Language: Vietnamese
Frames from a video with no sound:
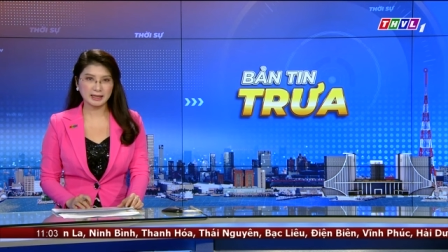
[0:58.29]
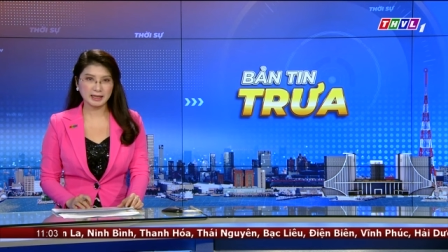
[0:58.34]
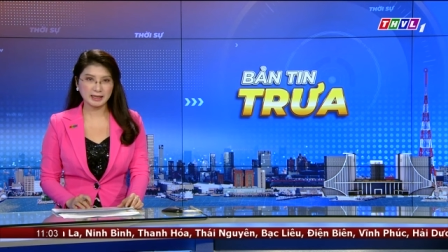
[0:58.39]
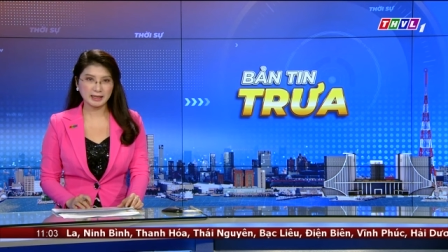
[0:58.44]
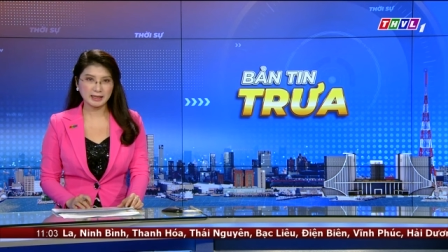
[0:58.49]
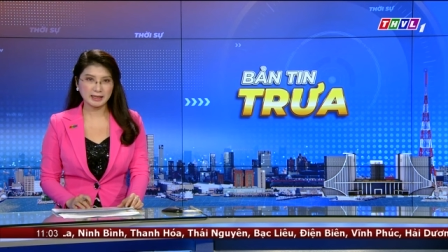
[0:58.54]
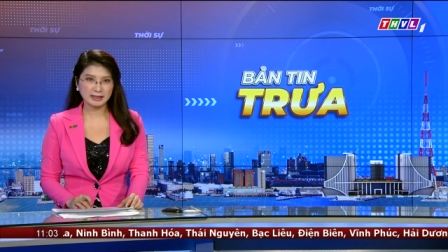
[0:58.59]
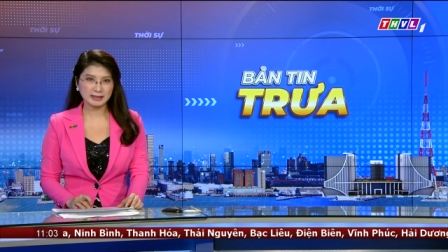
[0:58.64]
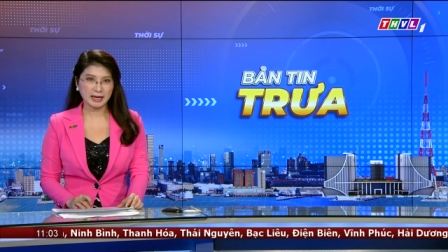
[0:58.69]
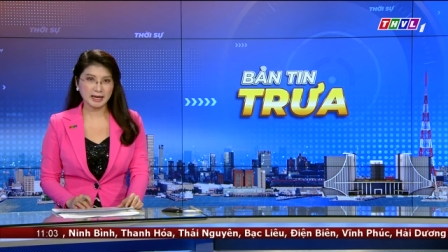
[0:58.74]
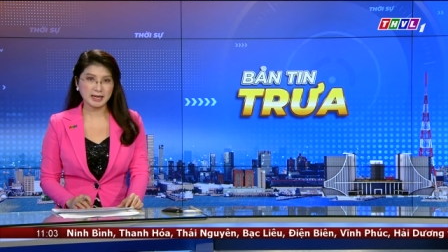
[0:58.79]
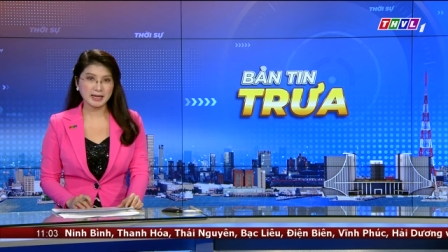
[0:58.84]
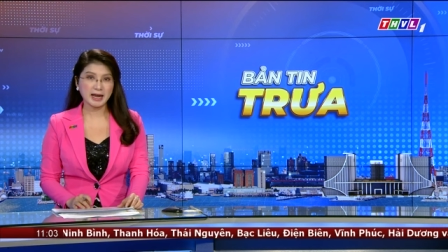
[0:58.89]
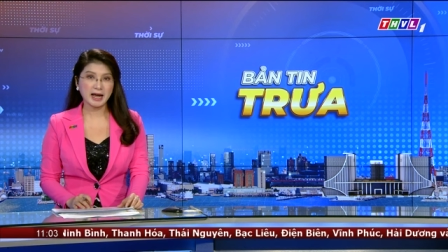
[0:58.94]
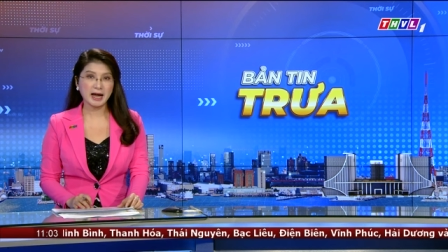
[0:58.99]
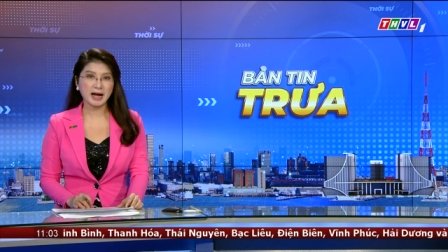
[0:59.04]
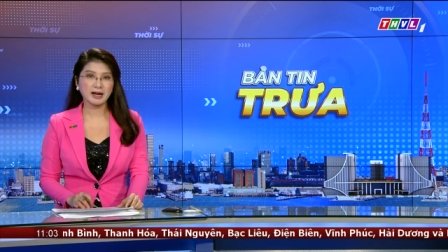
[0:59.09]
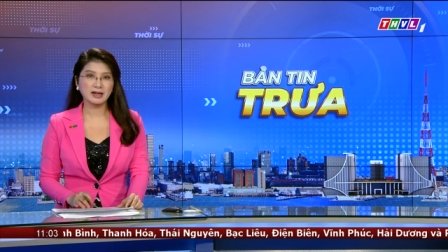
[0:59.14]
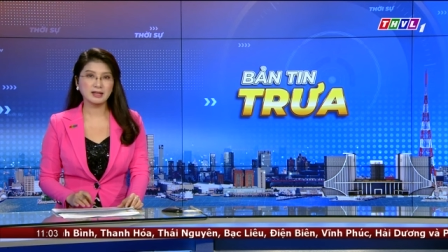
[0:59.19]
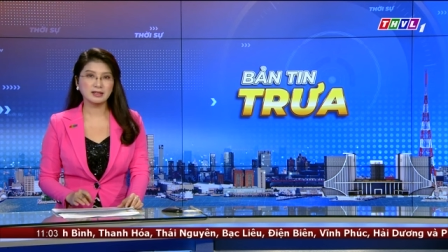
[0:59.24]
cách ly tại
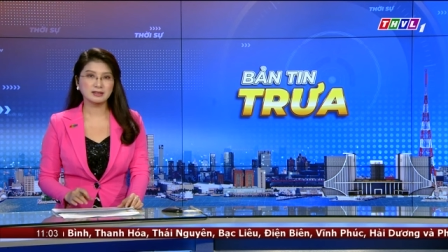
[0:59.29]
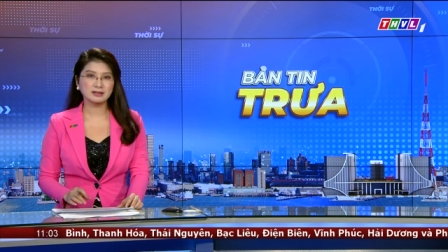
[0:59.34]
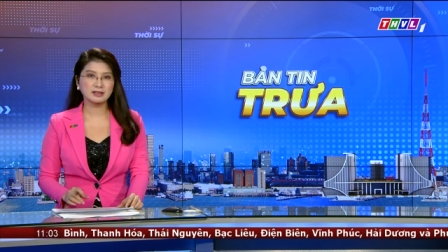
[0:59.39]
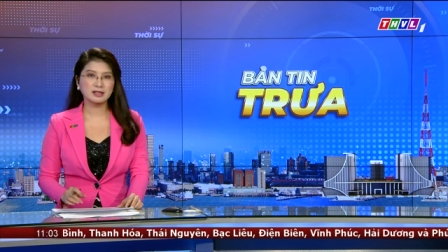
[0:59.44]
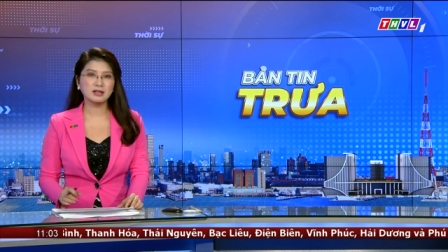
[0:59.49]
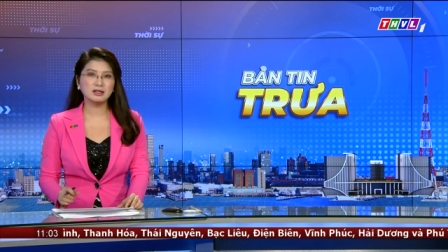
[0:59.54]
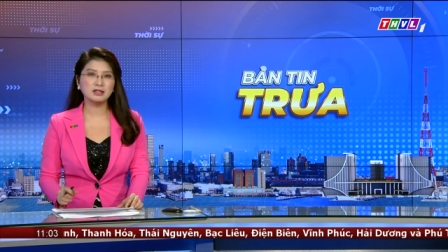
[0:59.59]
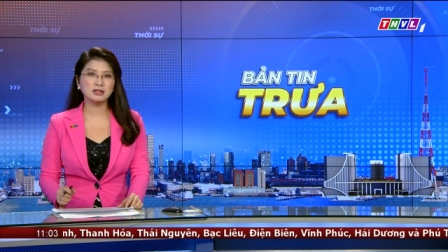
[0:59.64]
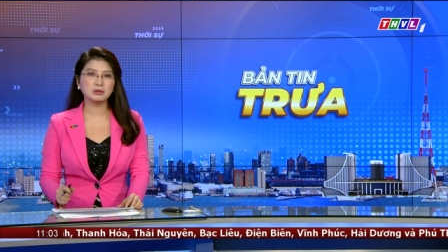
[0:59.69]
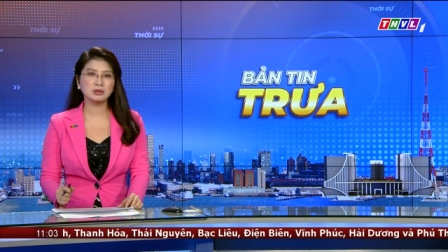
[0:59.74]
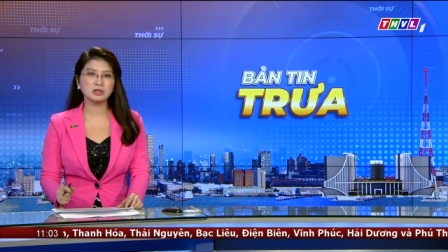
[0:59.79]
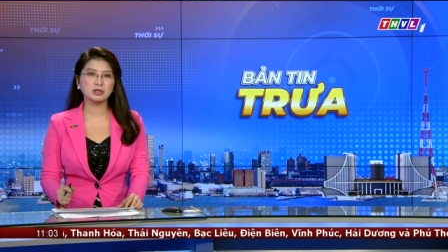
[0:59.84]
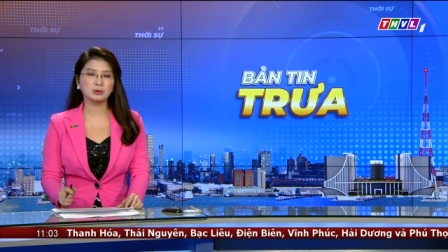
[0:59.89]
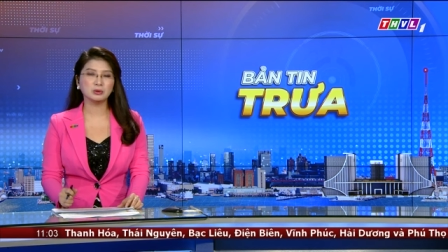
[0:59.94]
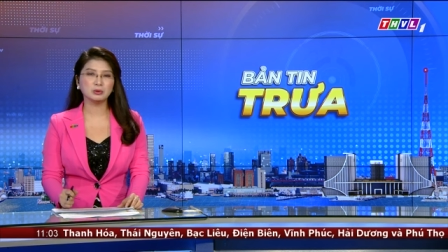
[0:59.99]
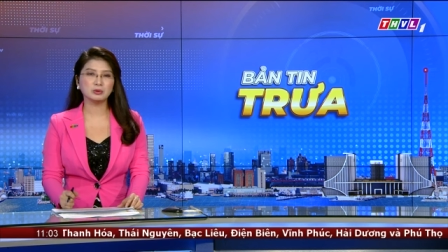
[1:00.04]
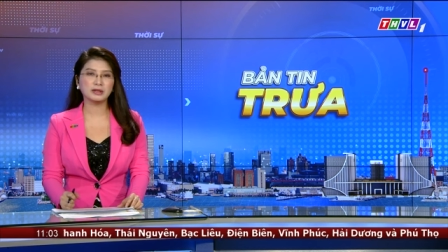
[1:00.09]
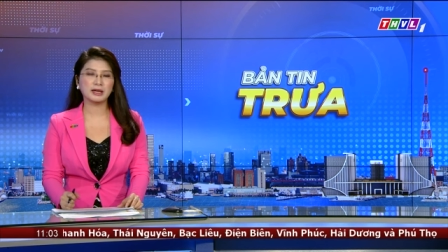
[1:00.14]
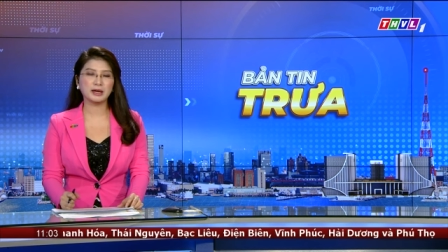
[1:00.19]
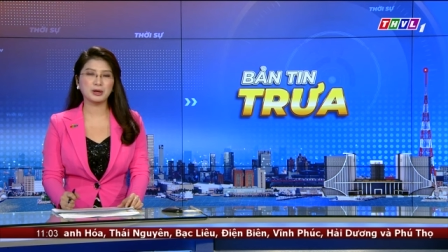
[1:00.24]
nhà, nơi lưu trú
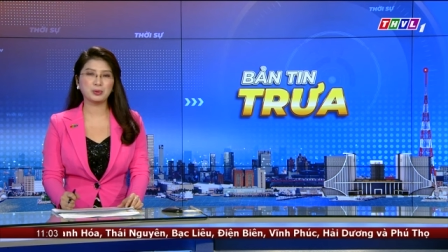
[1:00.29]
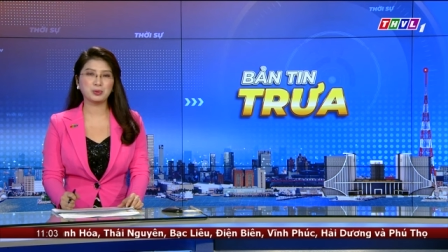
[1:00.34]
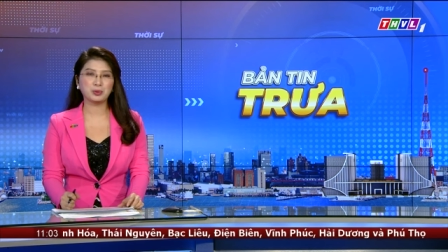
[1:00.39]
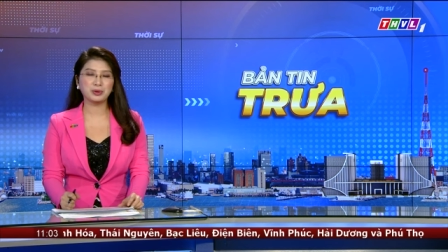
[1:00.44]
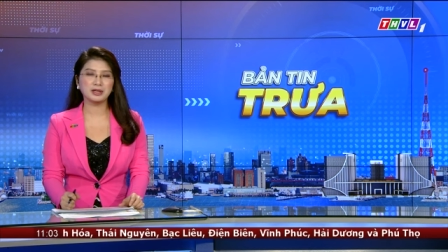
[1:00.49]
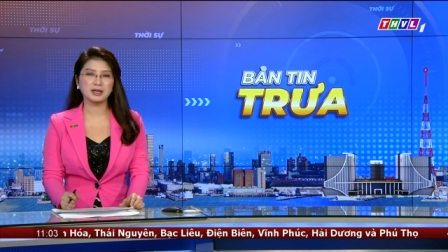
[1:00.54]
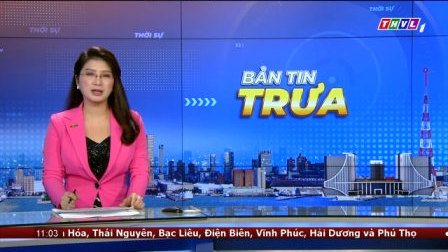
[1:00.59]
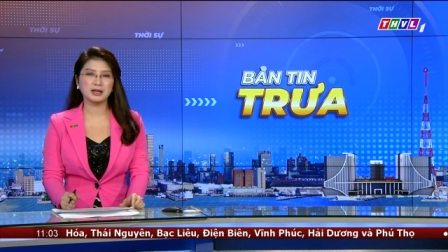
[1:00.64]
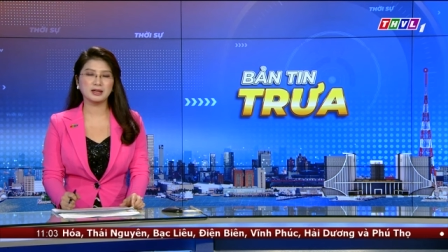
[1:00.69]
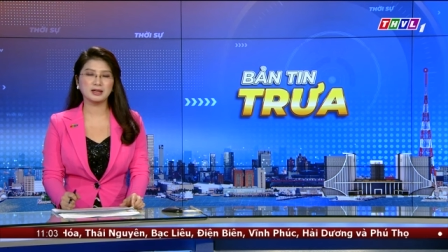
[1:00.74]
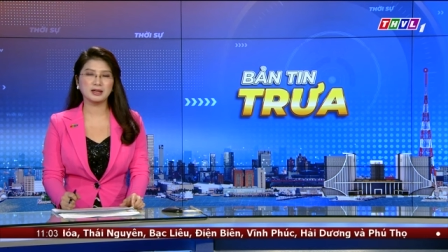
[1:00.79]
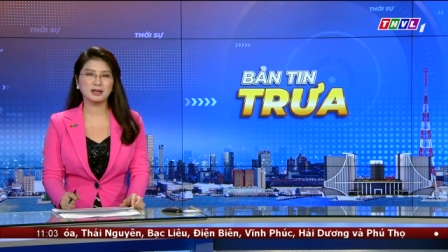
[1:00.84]
theo quy định.